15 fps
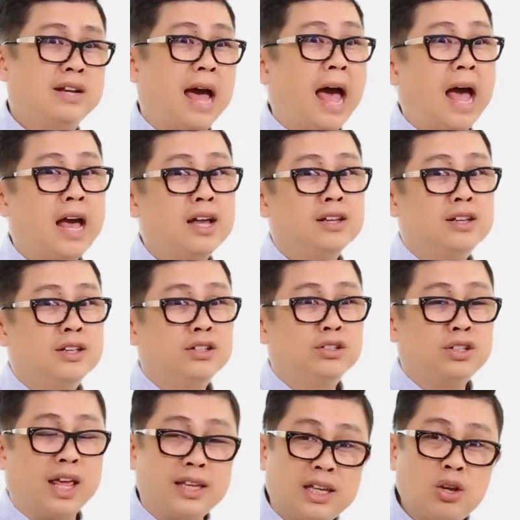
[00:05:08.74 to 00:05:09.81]
đã
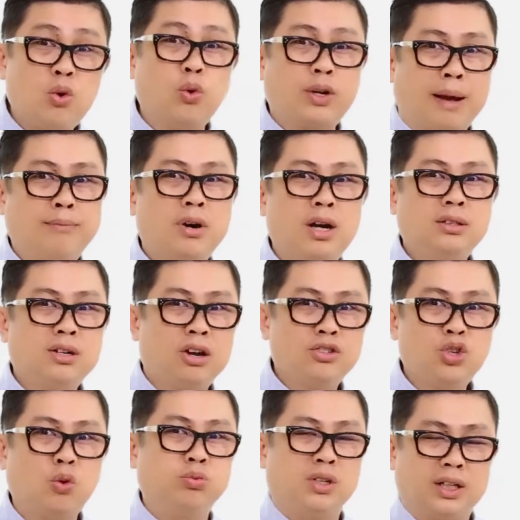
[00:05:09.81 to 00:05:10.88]
lấy cái nguồn cảm hứng đó
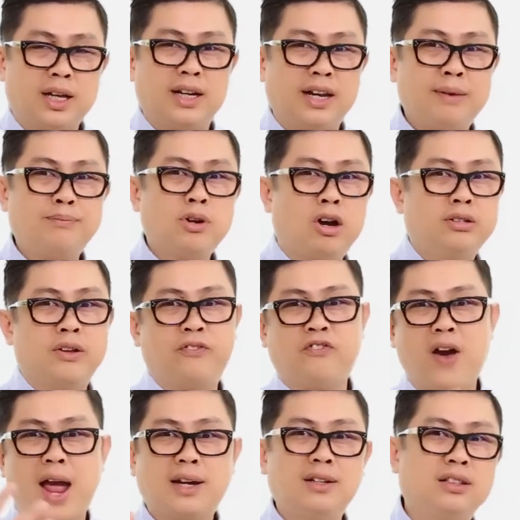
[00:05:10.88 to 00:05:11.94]
dùng những cái clip đó để
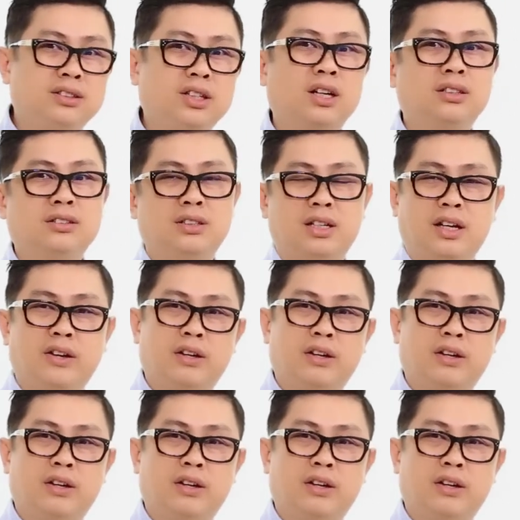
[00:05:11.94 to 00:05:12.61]
phát lên trên